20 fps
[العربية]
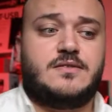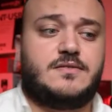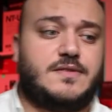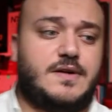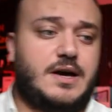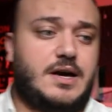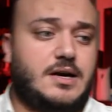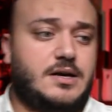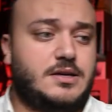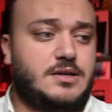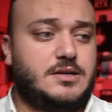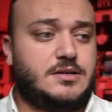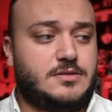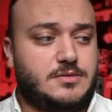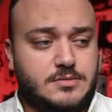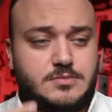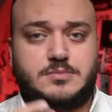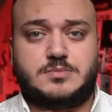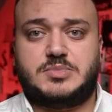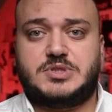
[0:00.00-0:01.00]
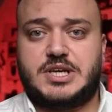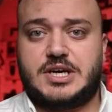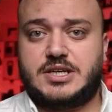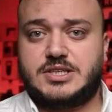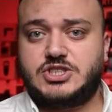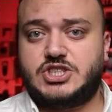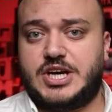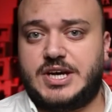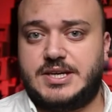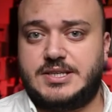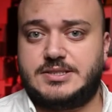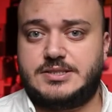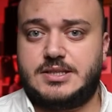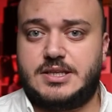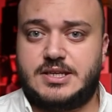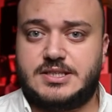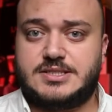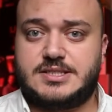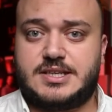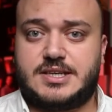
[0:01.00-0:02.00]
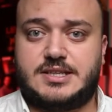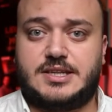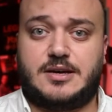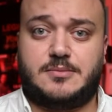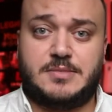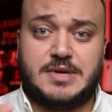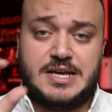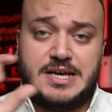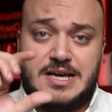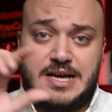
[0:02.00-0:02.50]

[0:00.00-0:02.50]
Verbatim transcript: فصار جاهز للاستخدام